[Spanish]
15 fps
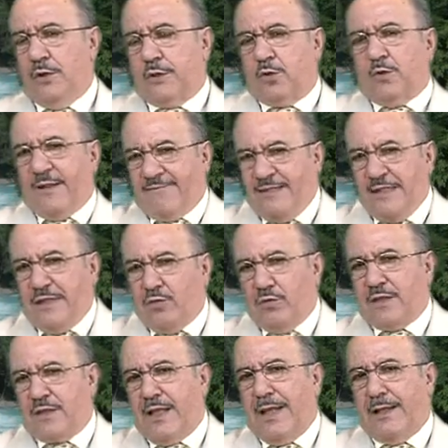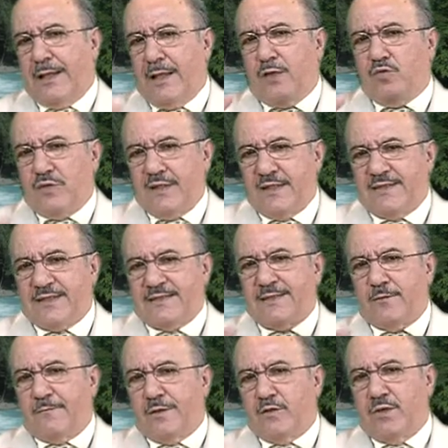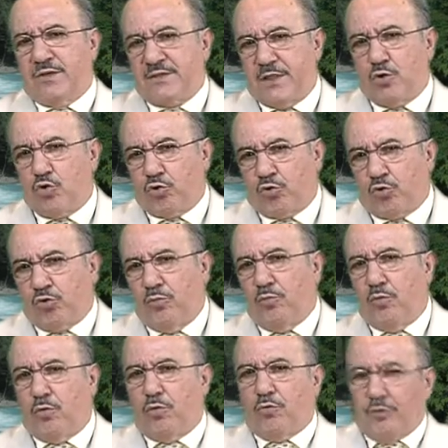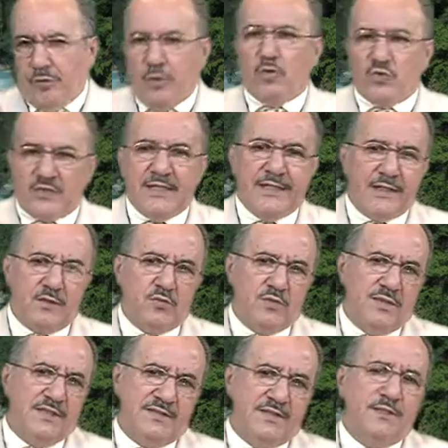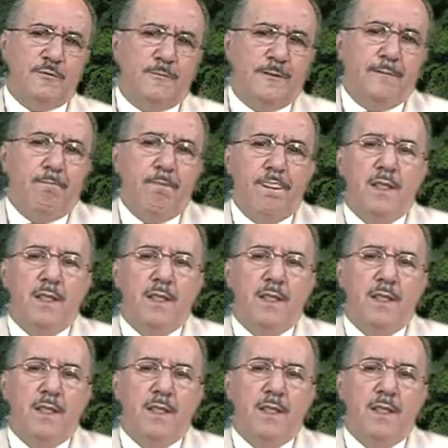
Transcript: todavía no están en una iglesia sirviendo al Señor como Dios quiere que usted le sirva,